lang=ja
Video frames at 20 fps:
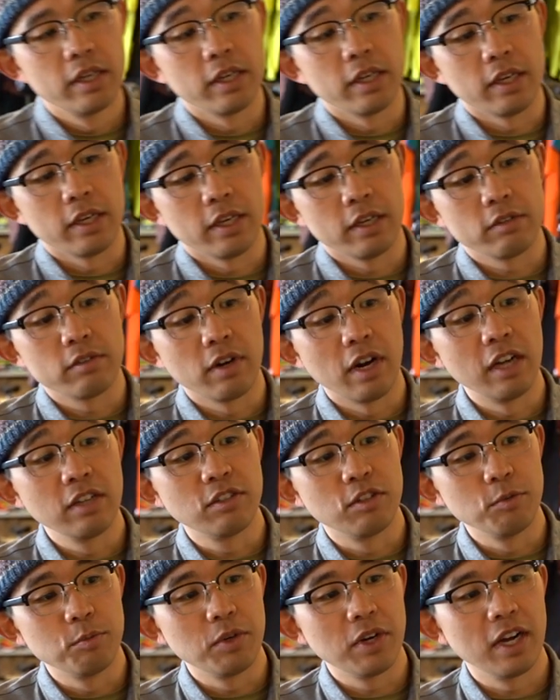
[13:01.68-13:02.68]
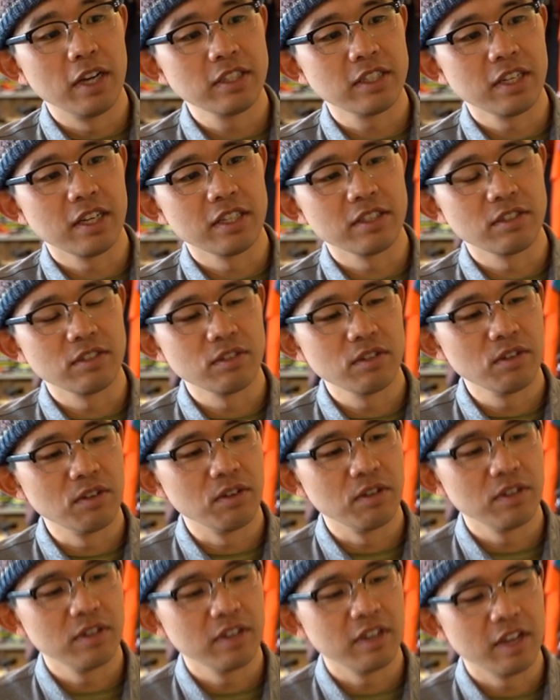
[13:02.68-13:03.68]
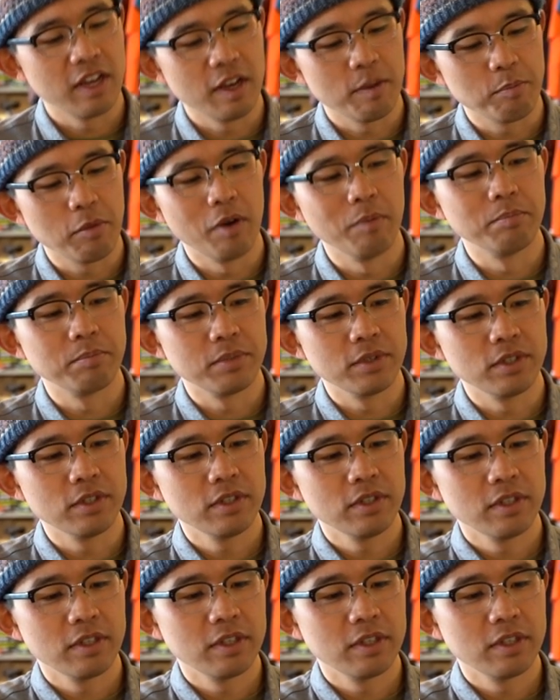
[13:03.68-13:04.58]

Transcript: クランクブラザーズの、ポンプ、